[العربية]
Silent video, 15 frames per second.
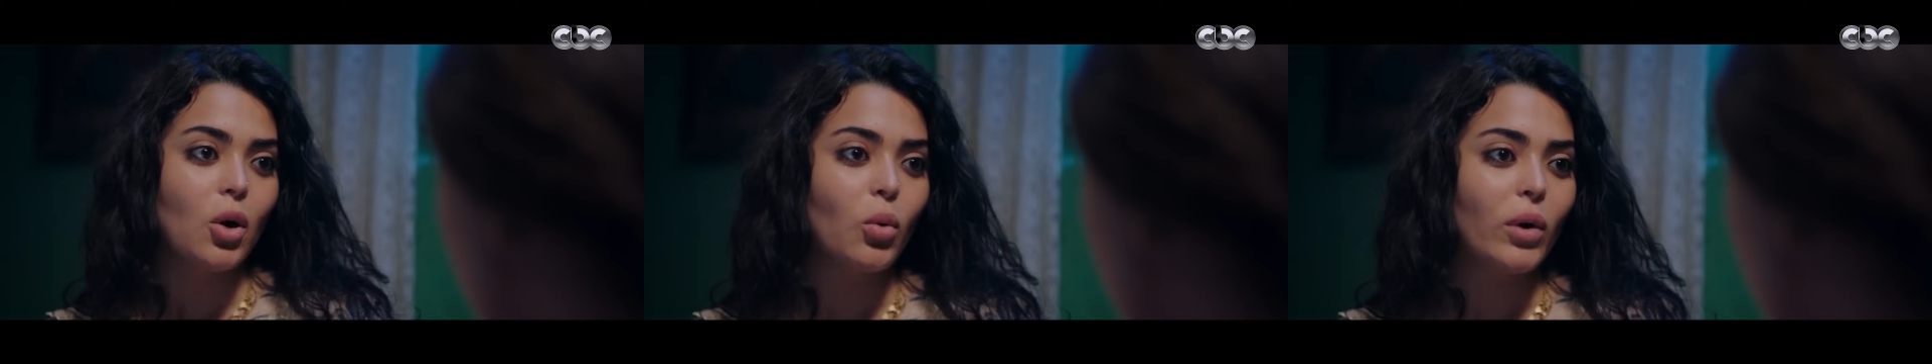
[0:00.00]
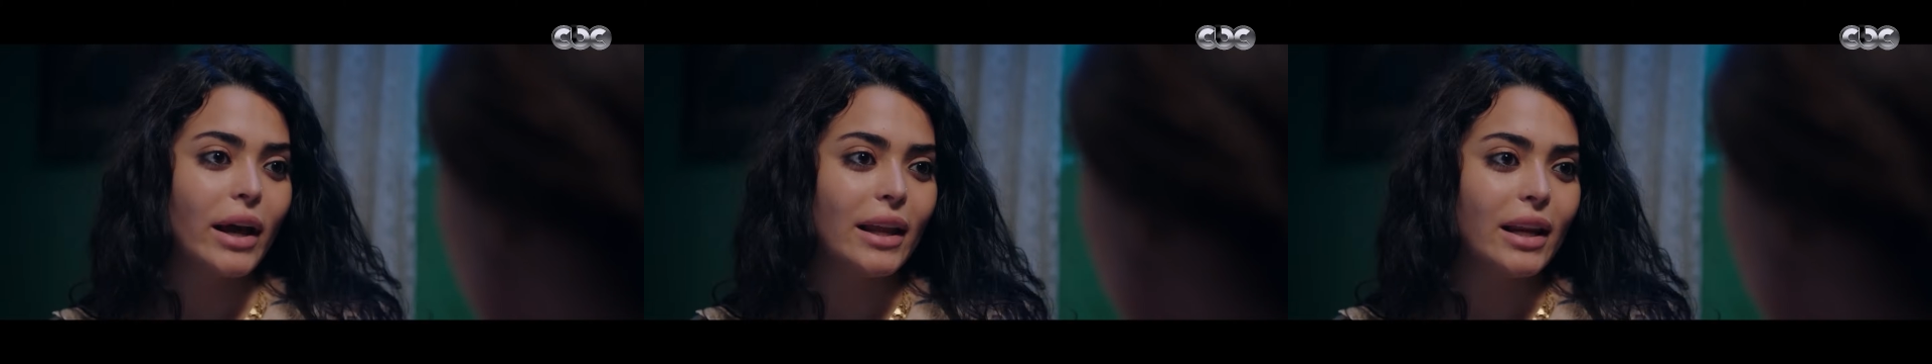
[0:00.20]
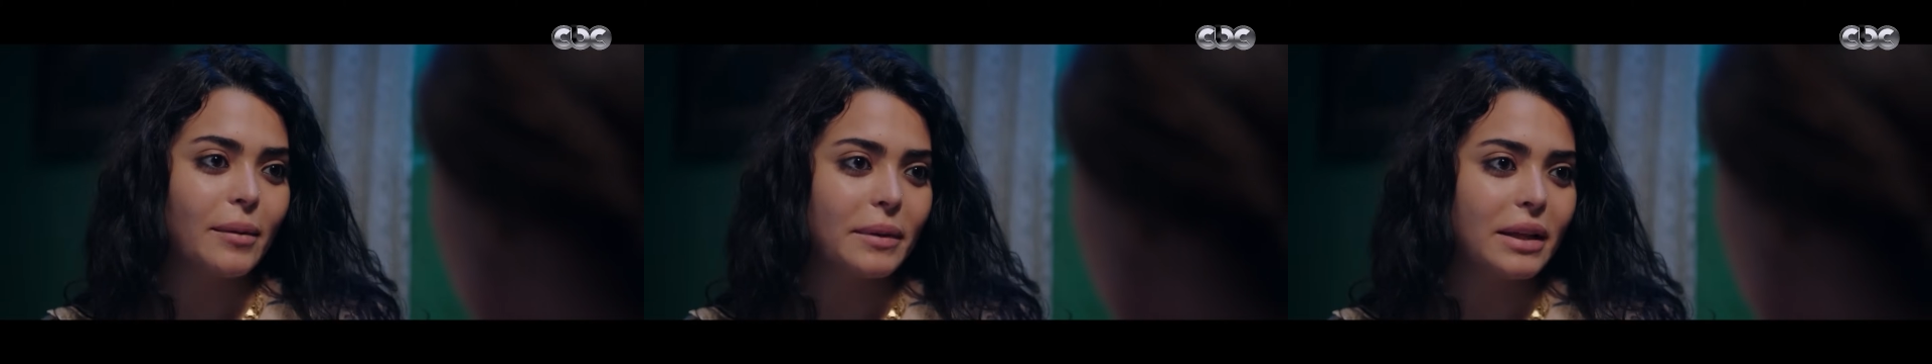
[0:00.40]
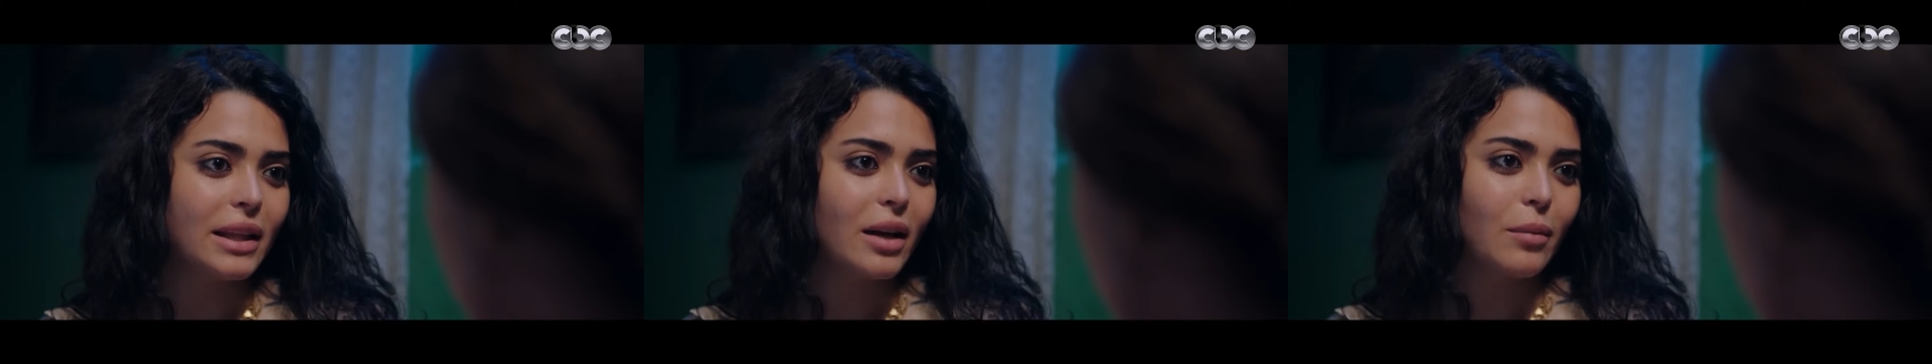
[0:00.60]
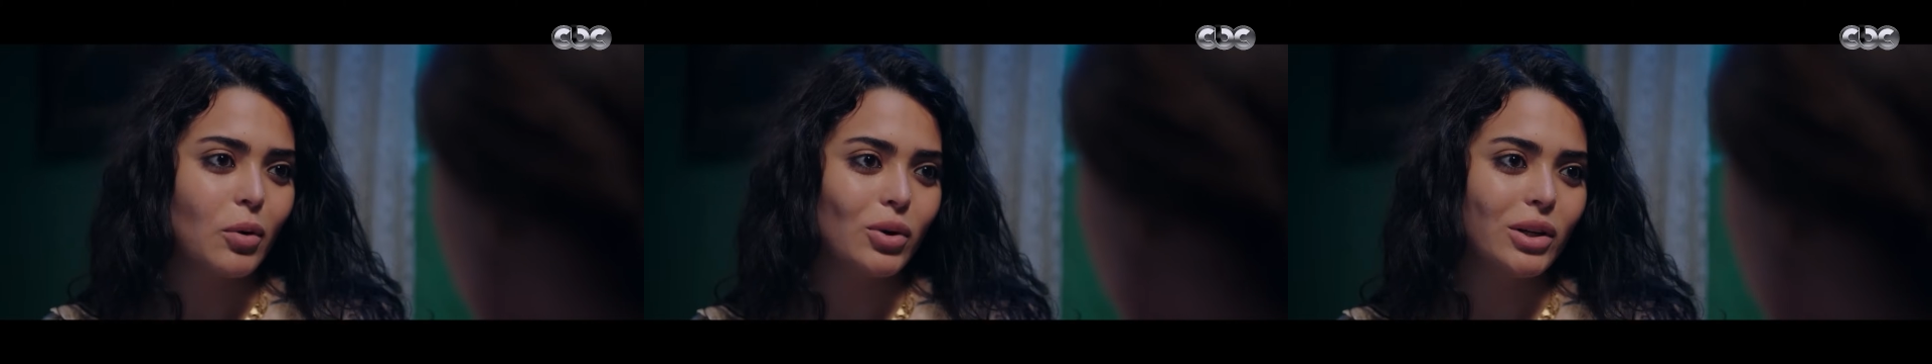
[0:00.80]
وجايه لك من
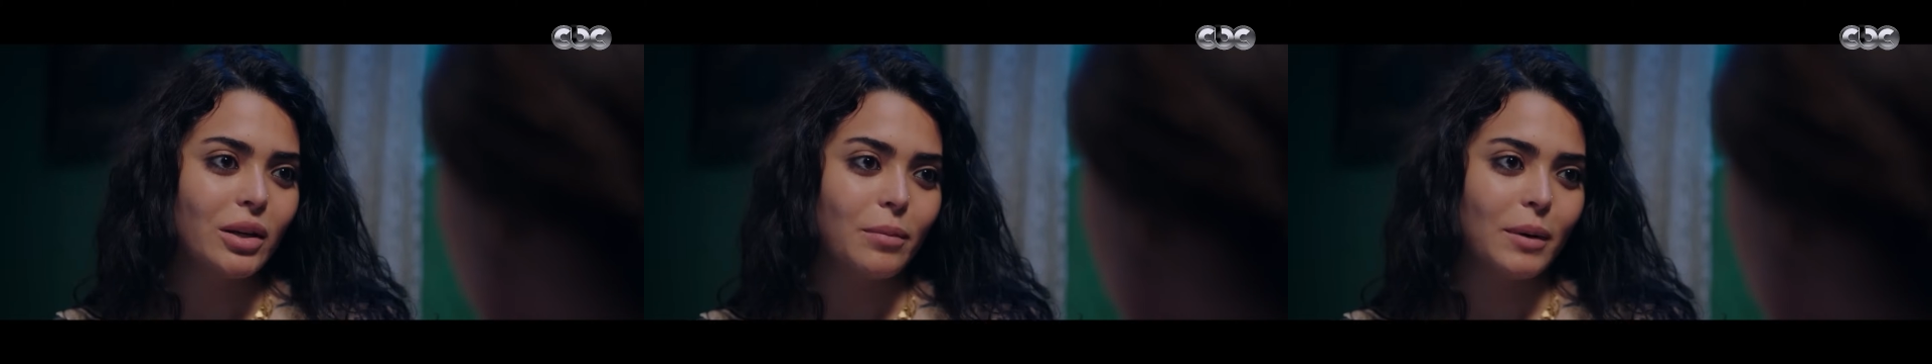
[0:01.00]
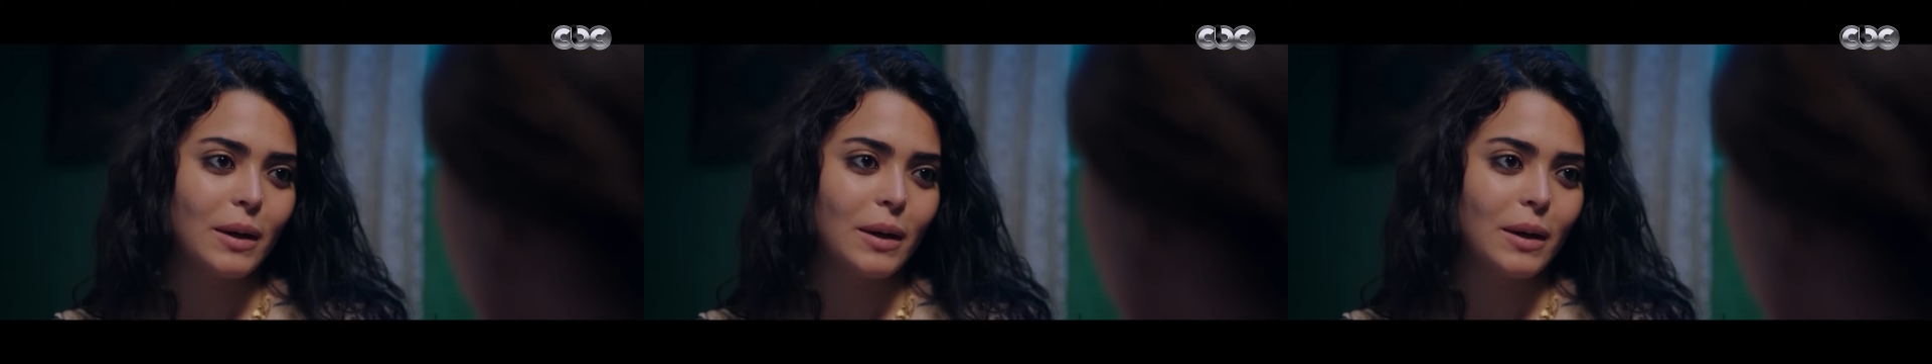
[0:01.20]
هناك بقول لك